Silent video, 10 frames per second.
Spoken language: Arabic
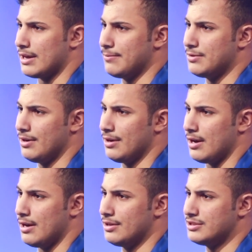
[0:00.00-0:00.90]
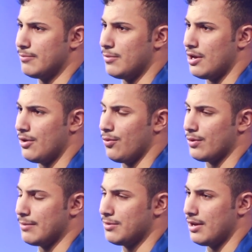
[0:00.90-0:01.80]
كابتن خالد جبار
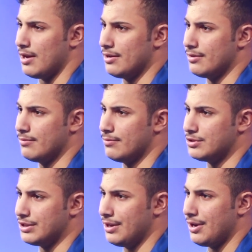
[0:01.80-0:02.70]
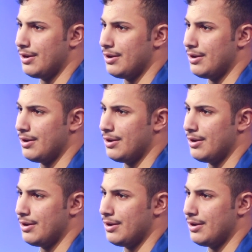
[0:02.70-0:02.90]
وكابتن خالد بشير